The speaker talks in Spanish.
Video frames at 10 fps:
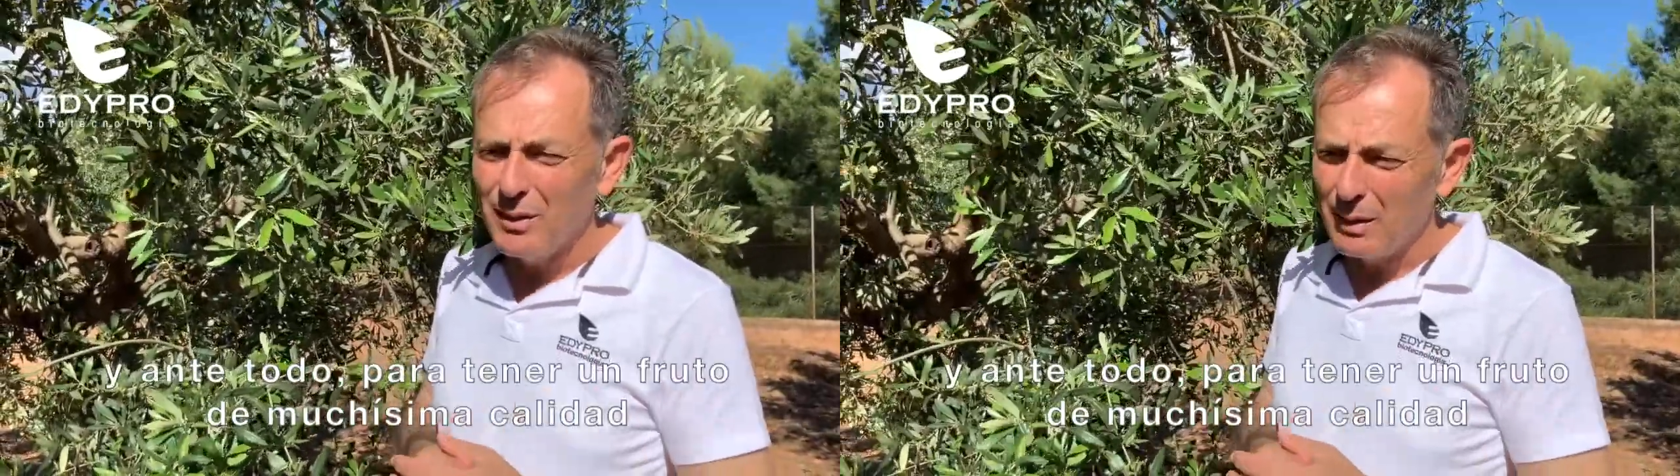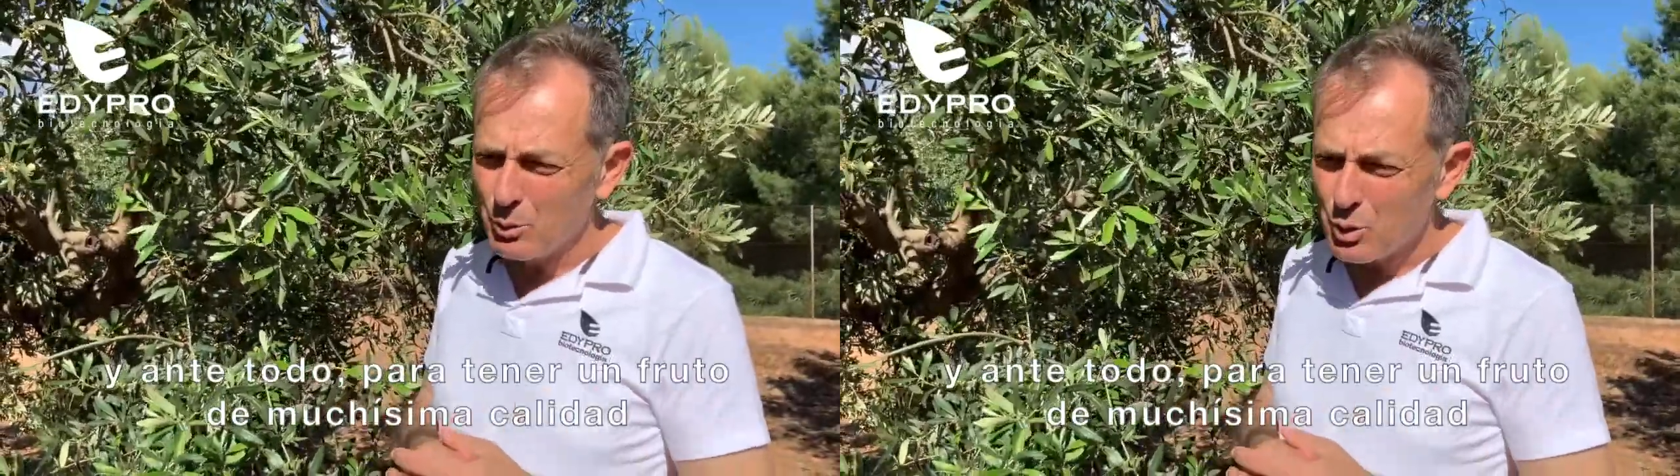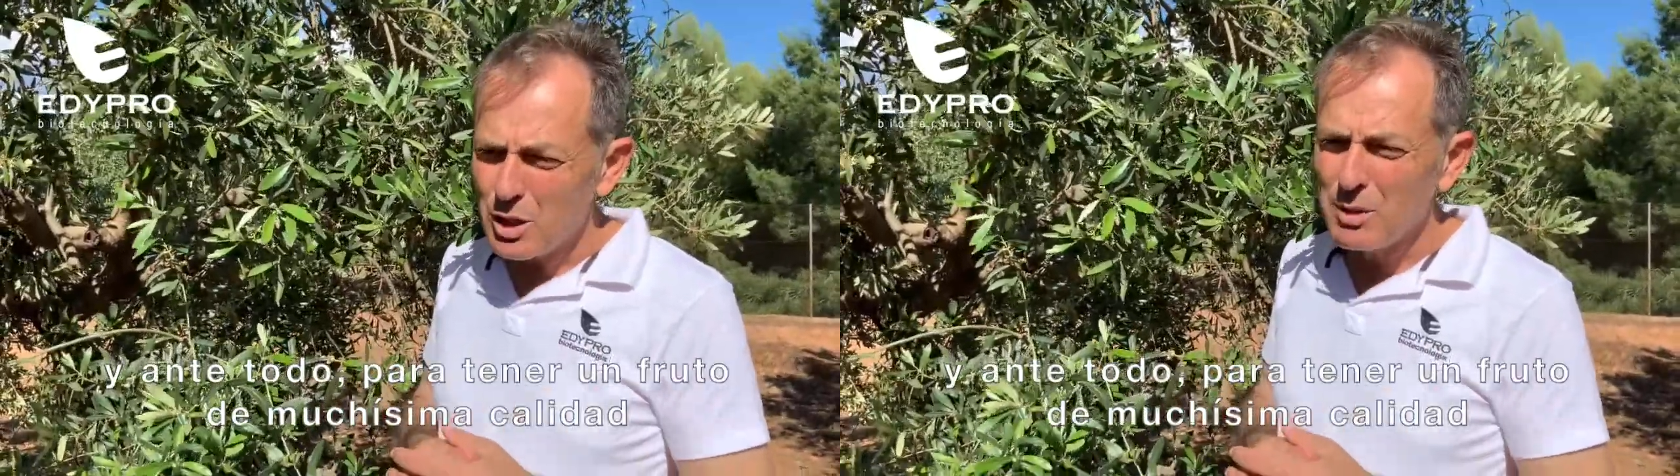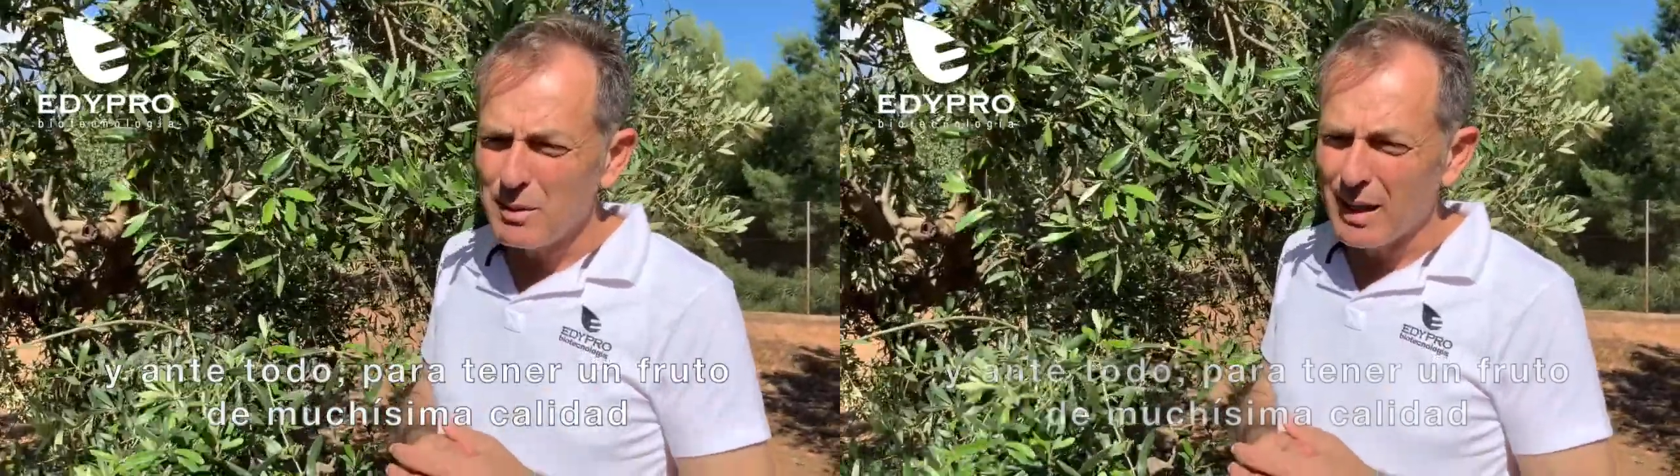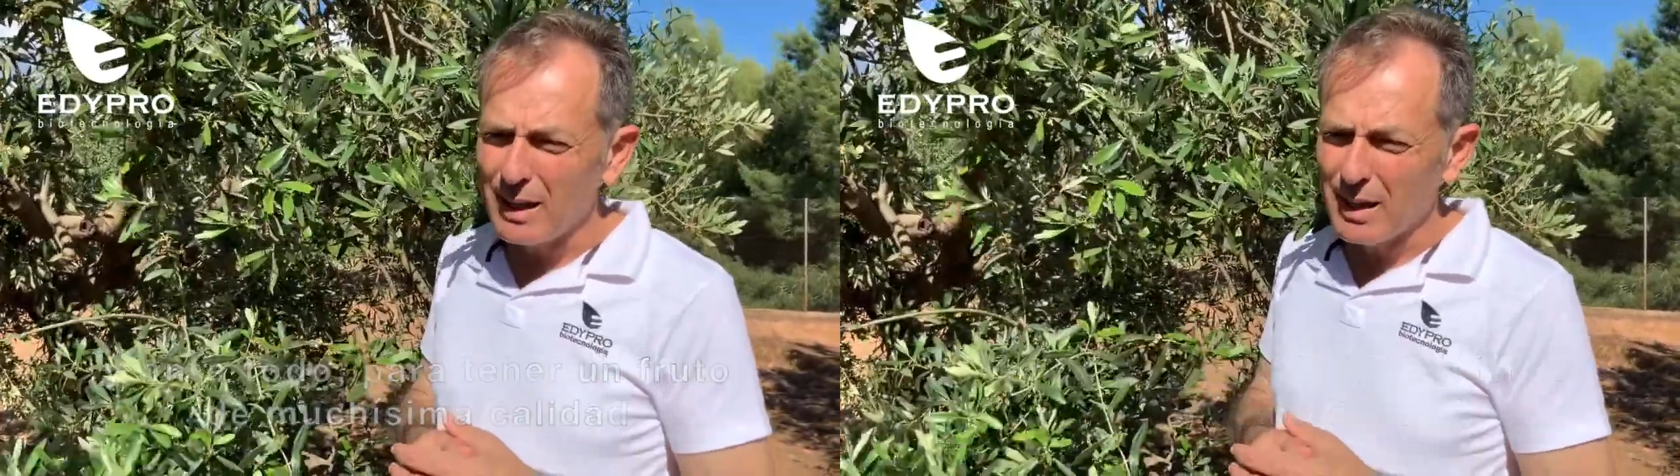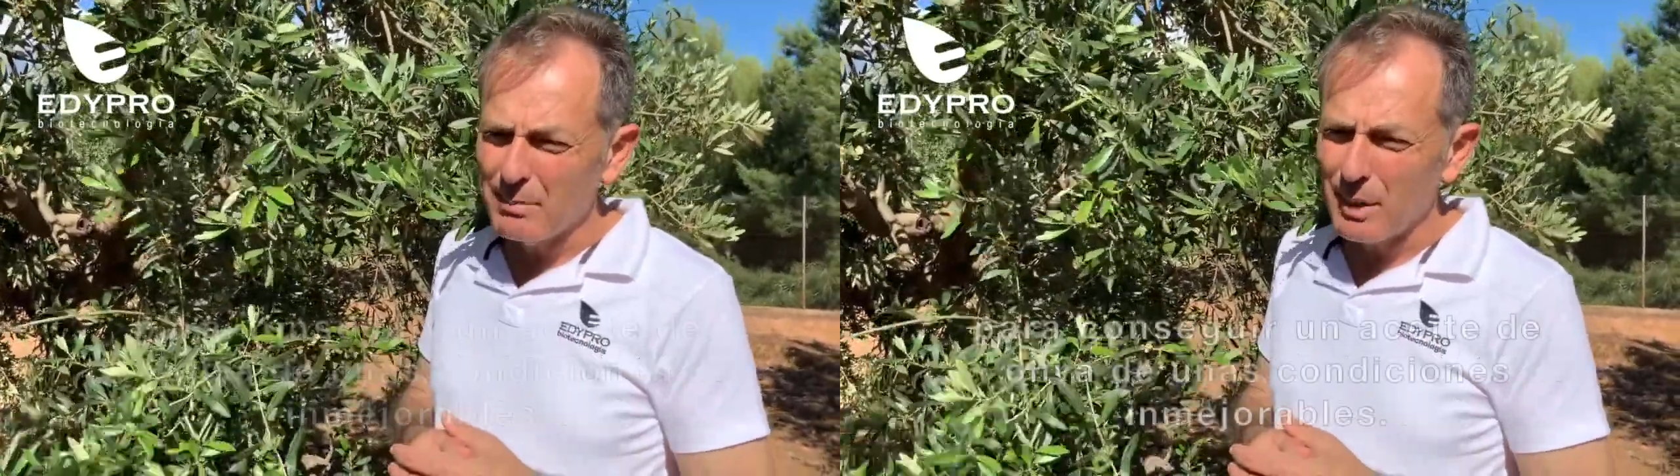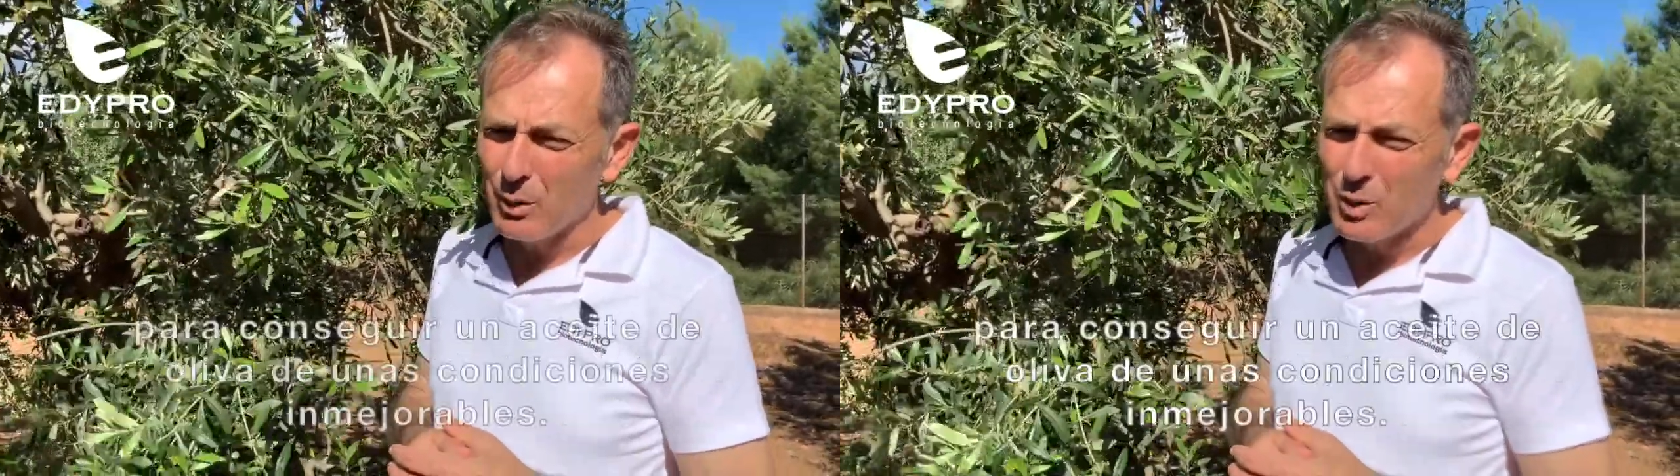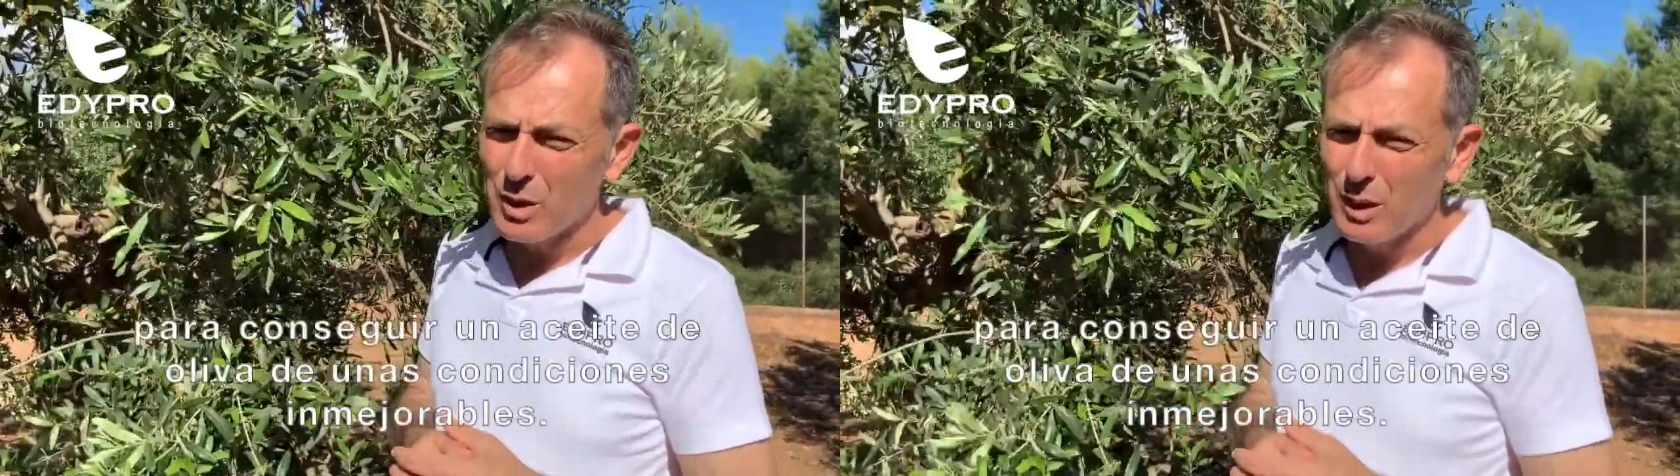de muchísima calidad para
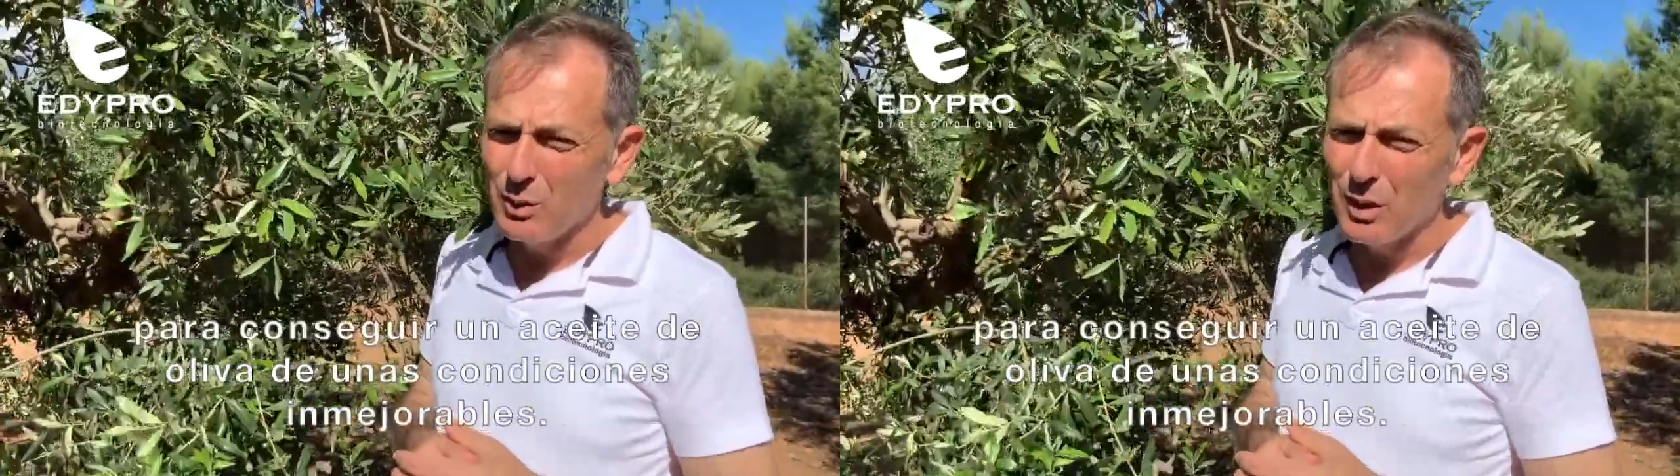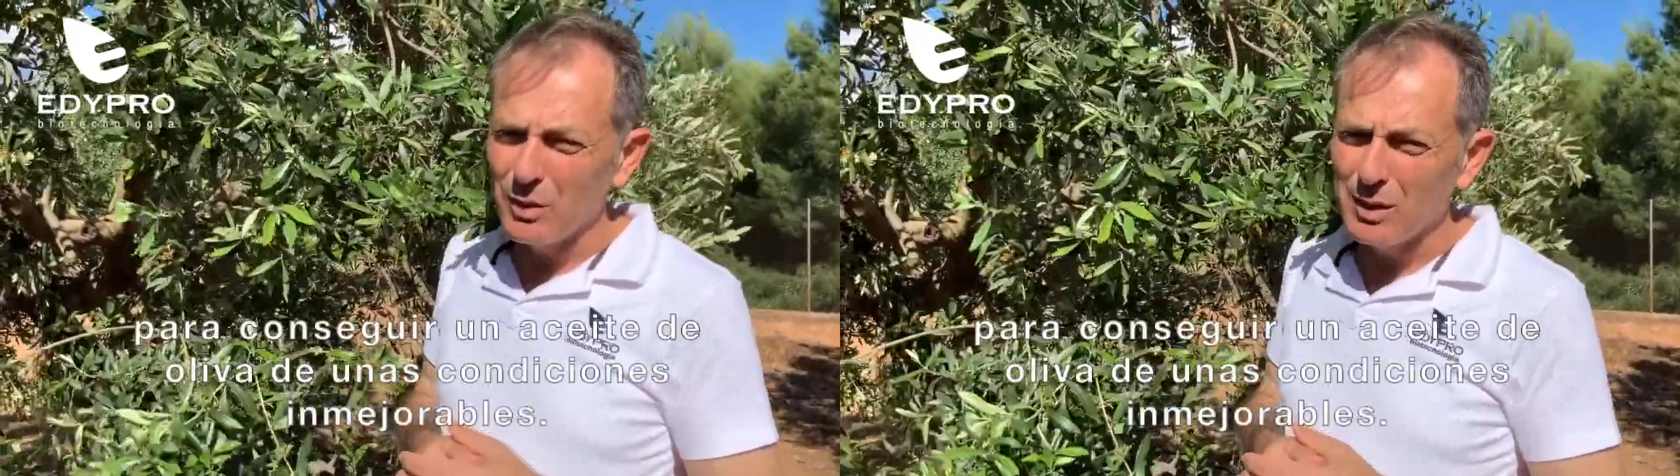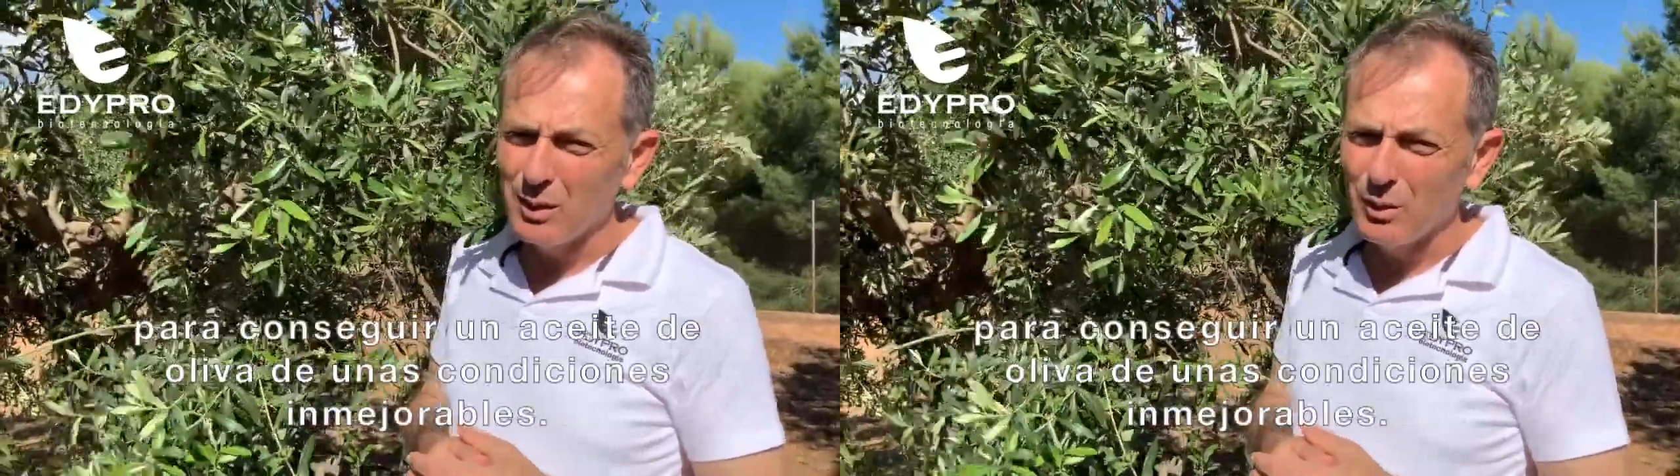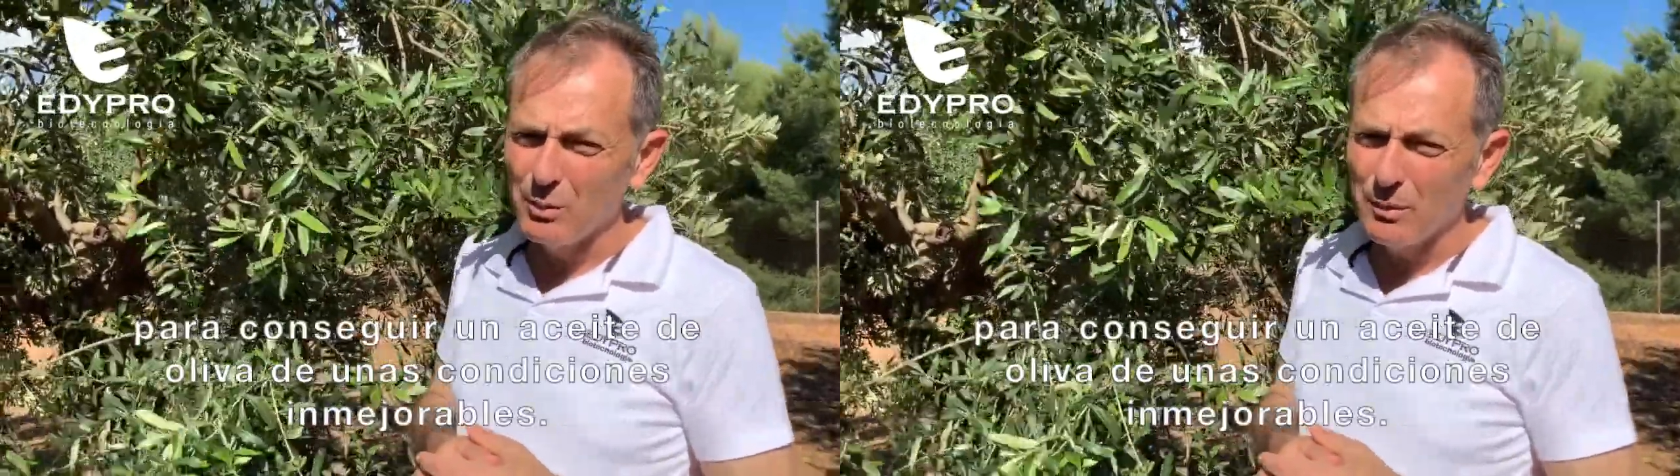conseguir un aceite de